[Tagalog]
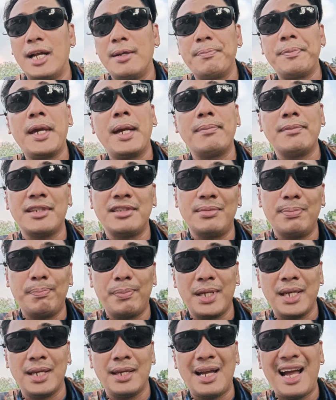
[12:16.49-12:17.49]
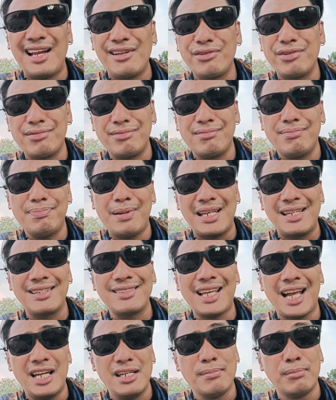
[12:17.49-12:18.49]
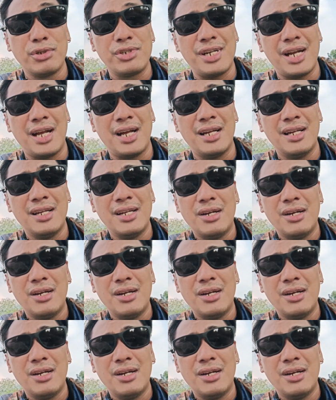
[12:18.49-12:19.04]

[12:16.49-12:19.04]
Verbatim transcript: RPM na spring. Halos parang nakalbo siya.